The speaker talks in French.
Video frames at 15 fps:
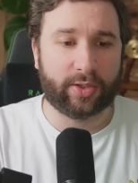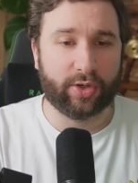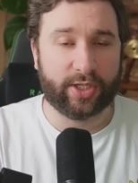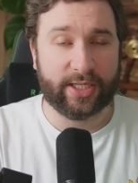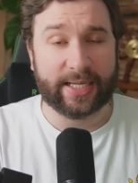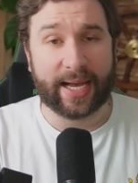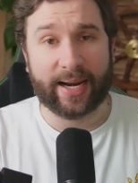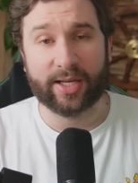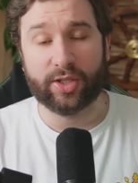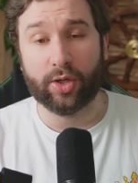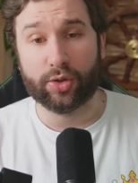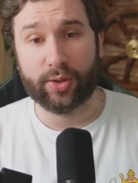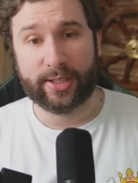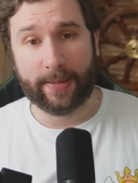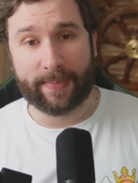je disais à
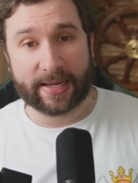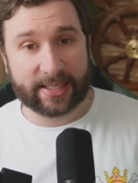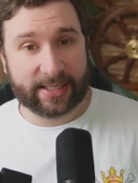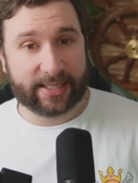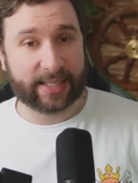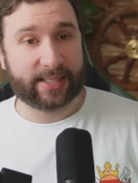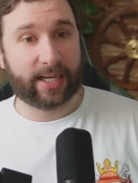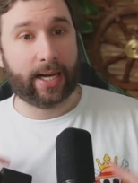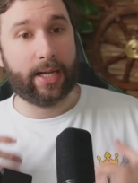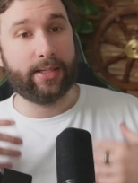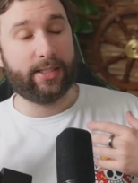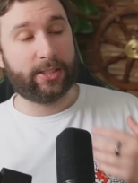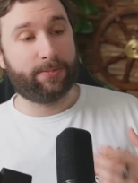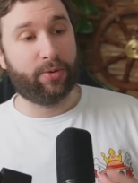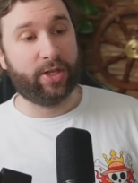l'instant, je ne sais pas si ça sera
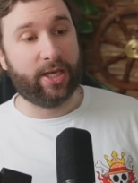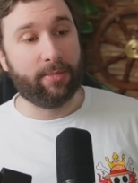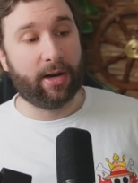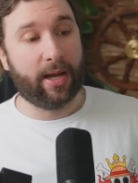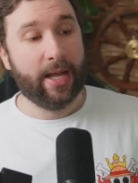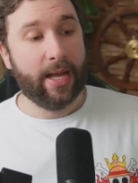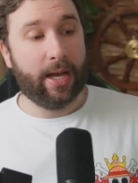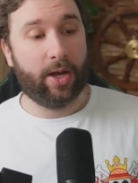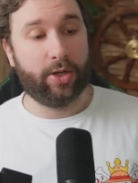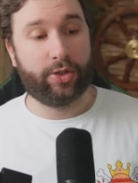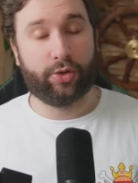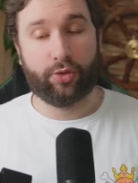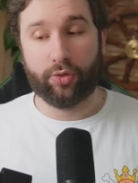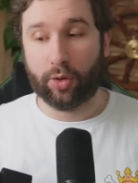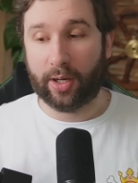disponible euh,
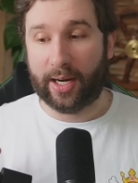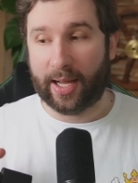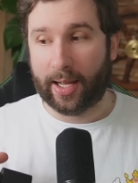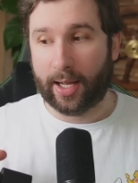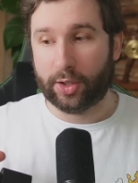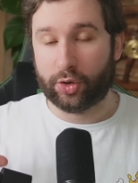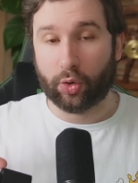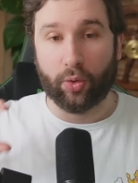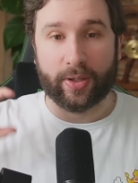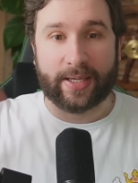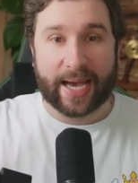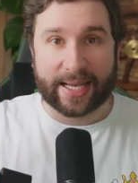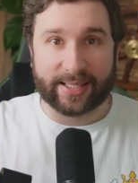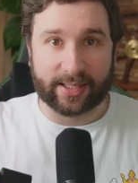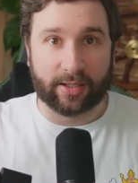sur, la, sur le
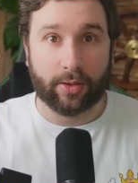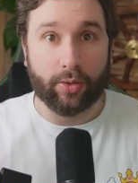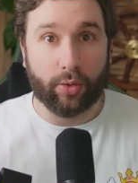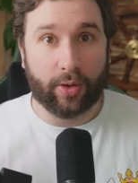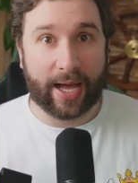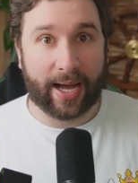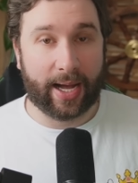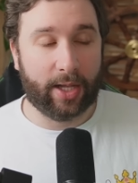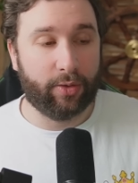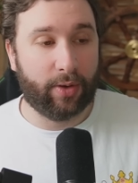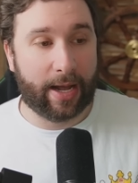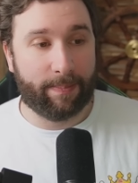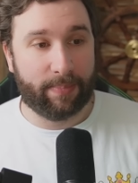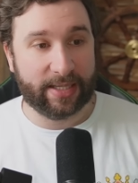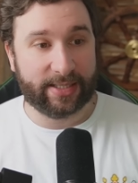cast de la, de
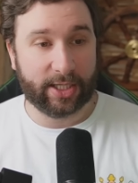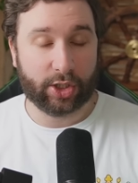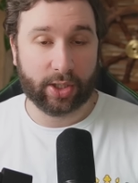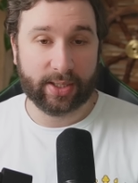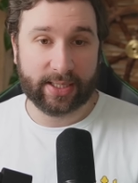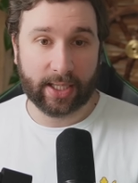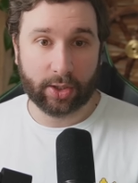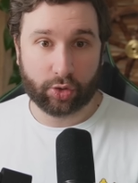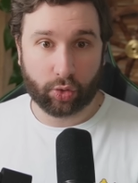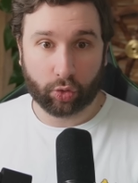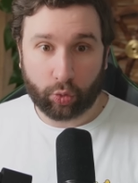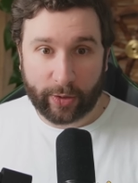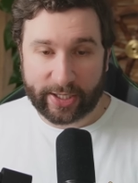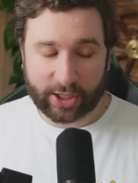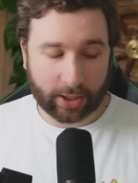la PlayStation 5 sur
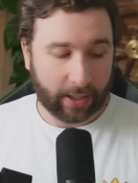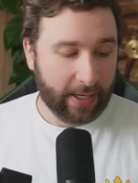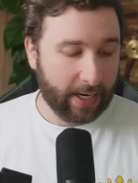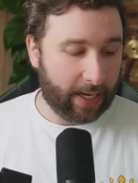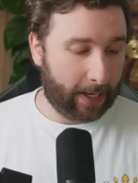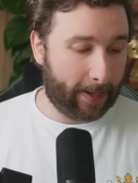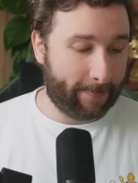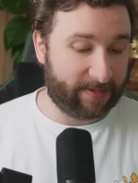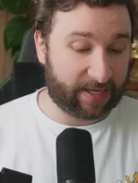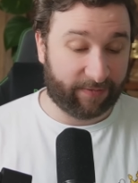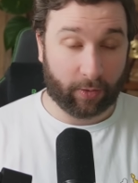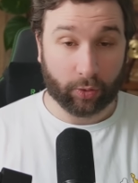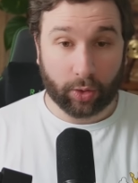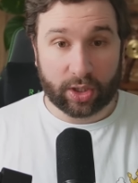Twitch. Euh, ça fait longtemps